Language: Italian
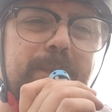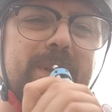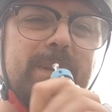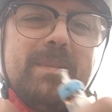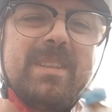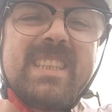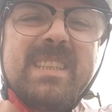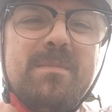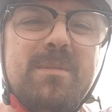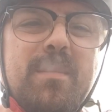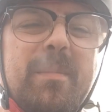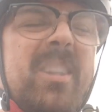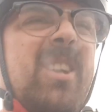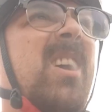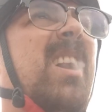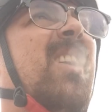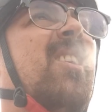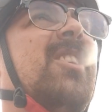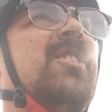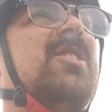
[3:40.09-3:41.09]
Alessandro
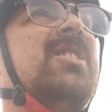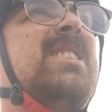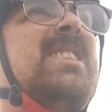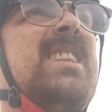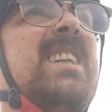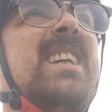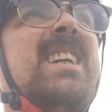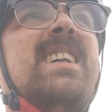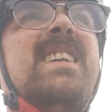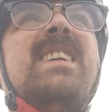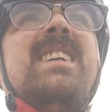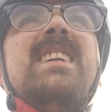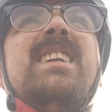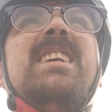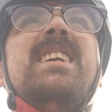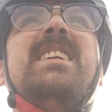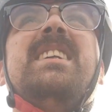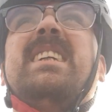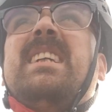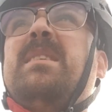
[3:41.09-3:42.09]
Manola quando si
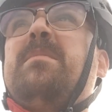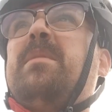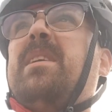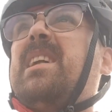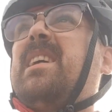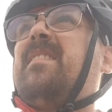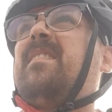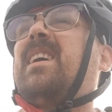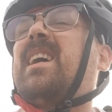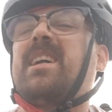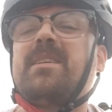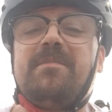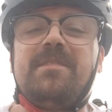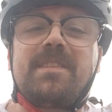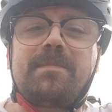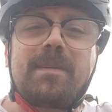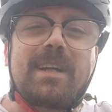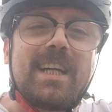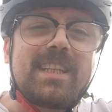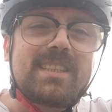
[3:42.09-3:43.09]
rimaneva
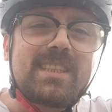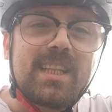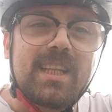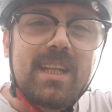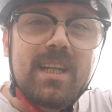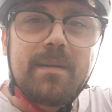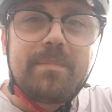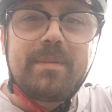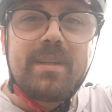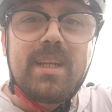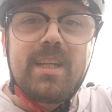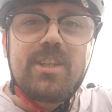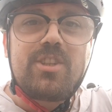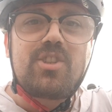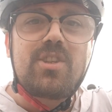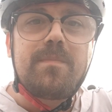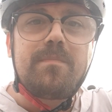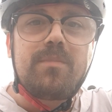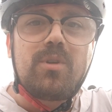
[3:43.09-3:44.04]
incassata la pelliccia in